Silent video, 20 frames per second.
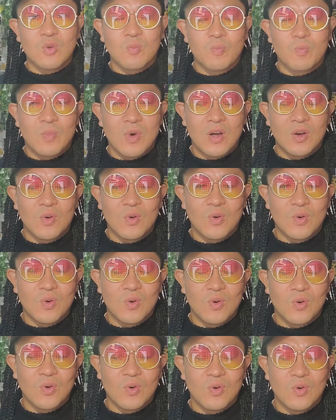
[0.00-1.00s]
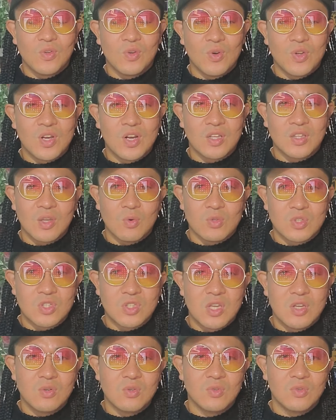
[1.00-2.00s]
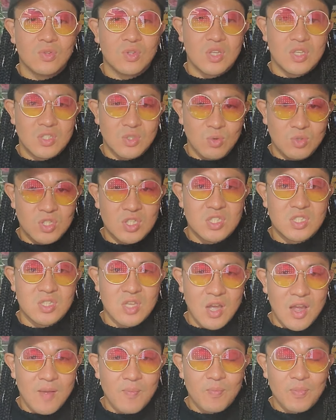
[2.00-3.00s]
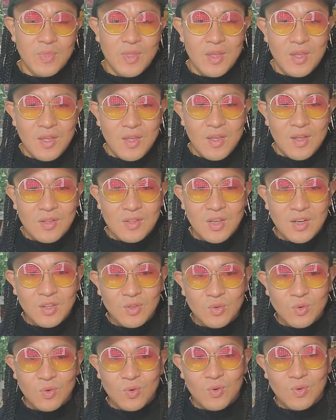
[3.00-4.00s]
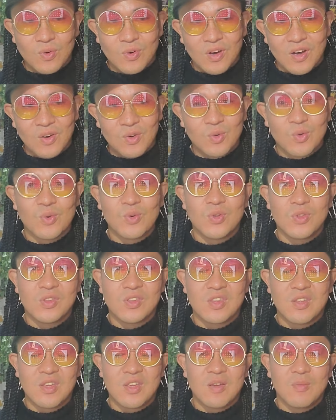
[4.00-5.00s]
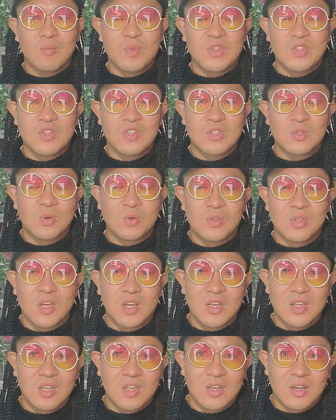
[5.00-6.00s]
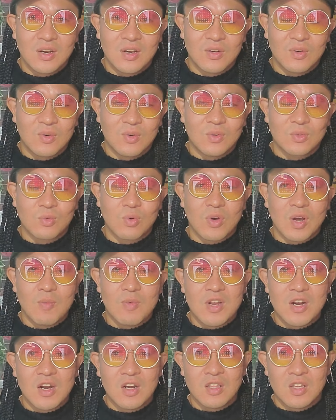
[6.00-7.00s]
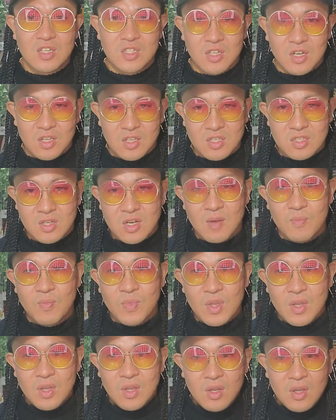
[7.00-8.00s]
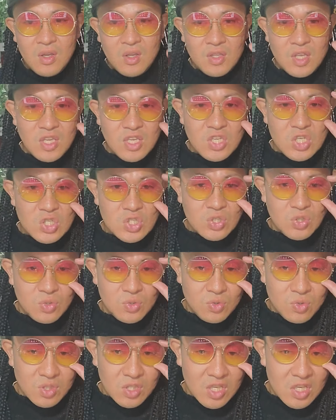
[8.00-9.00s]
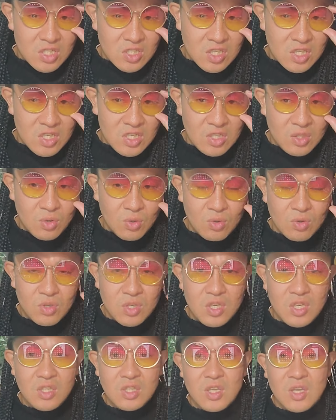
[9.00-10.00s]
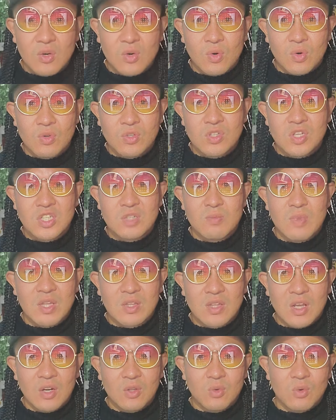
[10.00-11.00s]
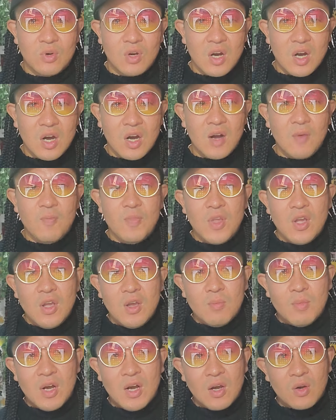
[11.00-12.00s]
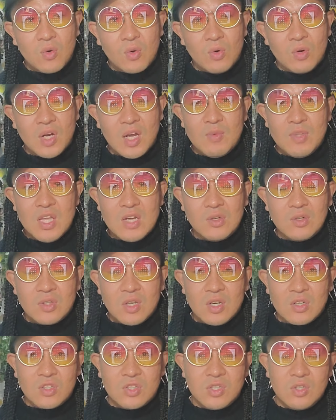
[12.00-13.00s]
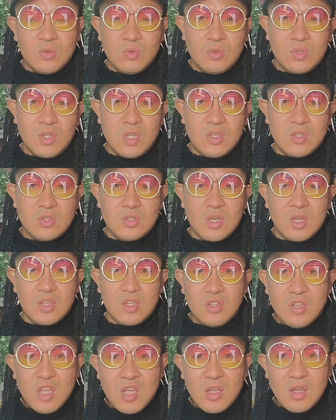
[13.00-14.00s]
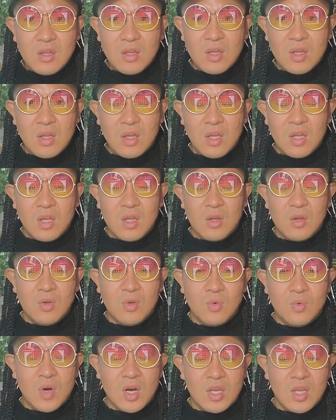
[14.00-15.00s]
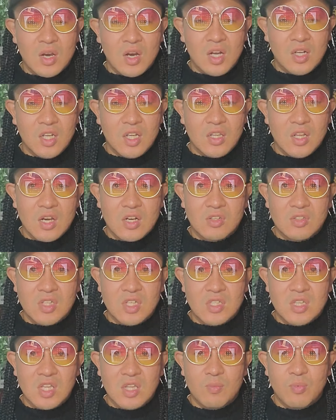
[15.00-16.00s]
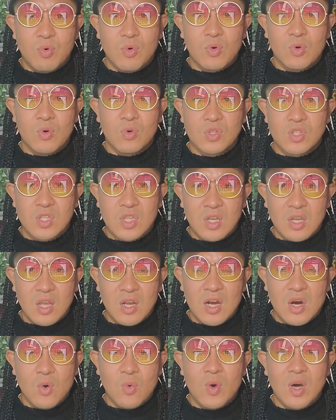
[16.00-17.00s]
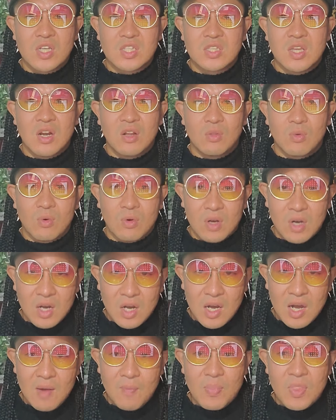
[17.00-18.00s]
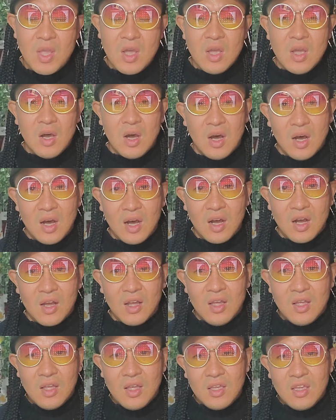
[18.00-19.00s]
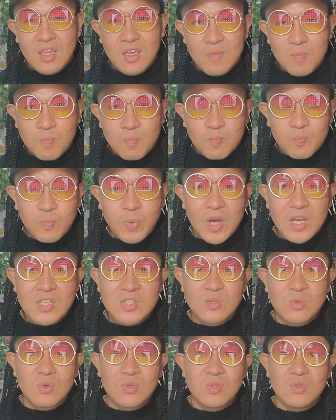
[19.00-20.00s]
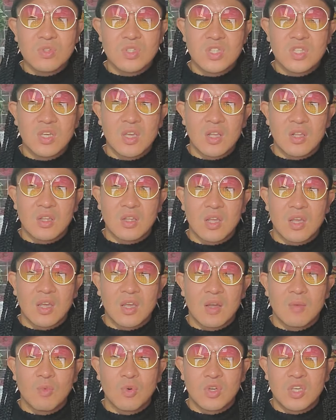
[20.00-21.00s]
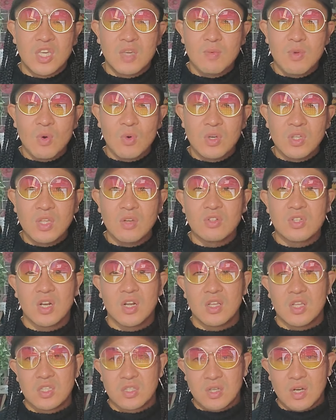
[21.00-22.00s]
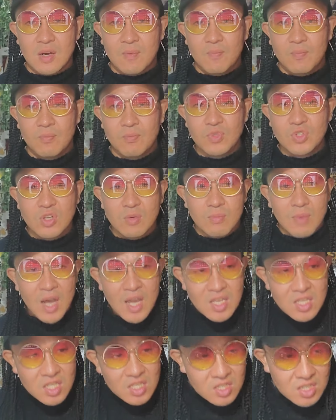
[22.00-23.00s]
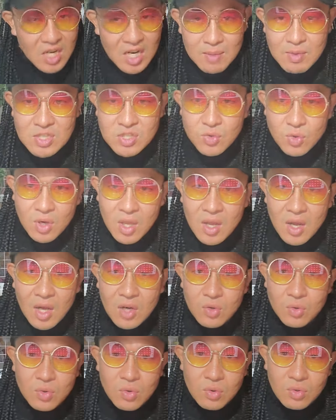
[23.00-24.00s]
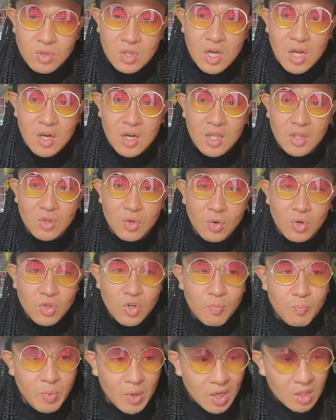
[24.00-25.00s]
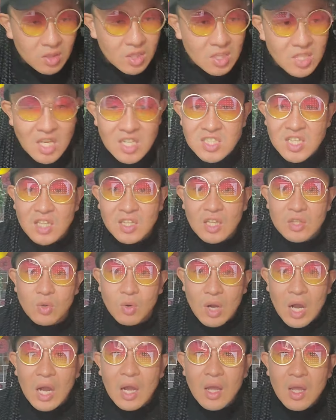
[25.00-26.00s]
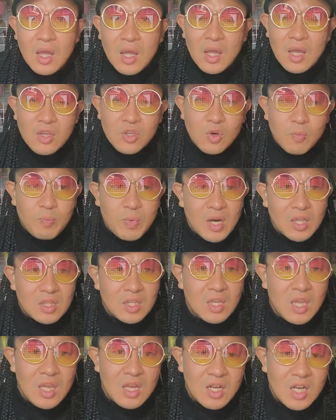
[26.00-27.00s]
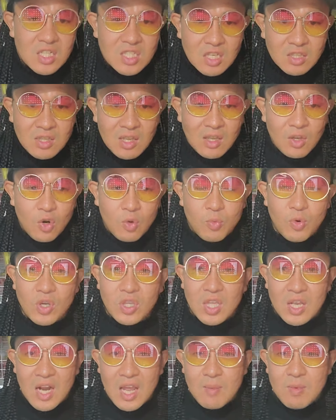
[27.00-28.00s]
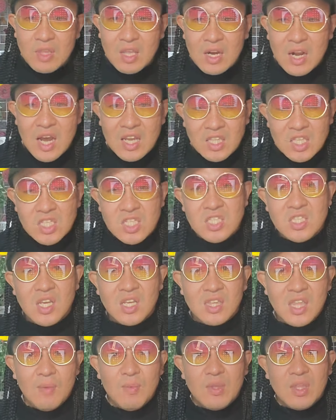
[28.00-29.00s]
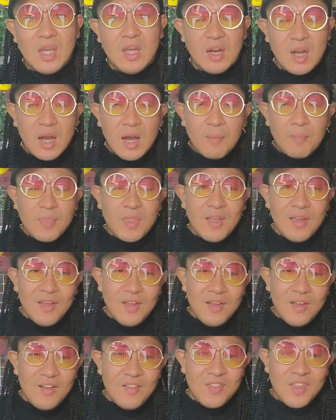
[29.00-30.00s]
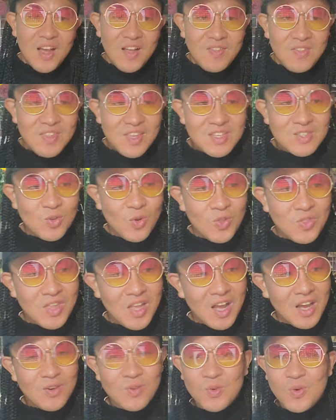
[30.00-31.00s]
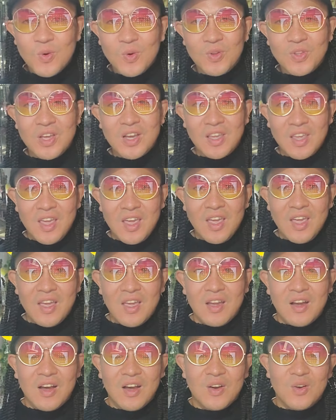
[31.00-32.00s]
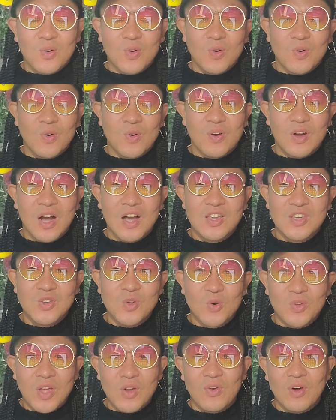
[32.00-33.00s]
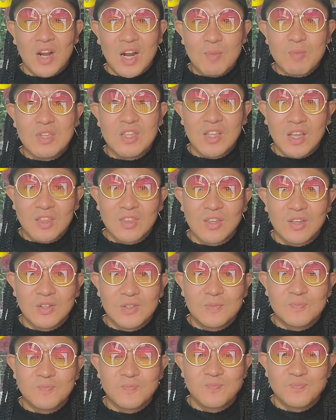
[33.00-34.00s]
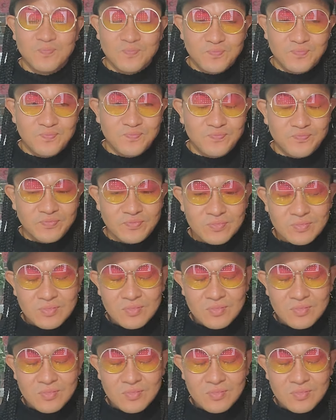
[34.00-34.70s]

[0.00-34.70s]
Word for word: よ、あのー、酔い方をしてるんですよ、実際。だけど、アルコールって別にそんなに、あの、咎められないじゃないですか。で、飲酒運転して人を引いて殺してしまったりとか、まあ、今回みたくタクシーの運転手さんにね、えー、浮気はかなり難癖つけて暴行して怪我を負わしたりとか、はい、いっぱいそういう事件ってもう日々起きてるじゃないですか。むしろ毎日ありますよね。アルコール関連の酔っ払って刺しちゃったとか、酔っ払って喧嘩しちゃったけど覚えてないみたいな、相手死んじゃったみたいな。なんでそんなアルコールだけ、あの、寛容なのかな、みんなっていう。うん。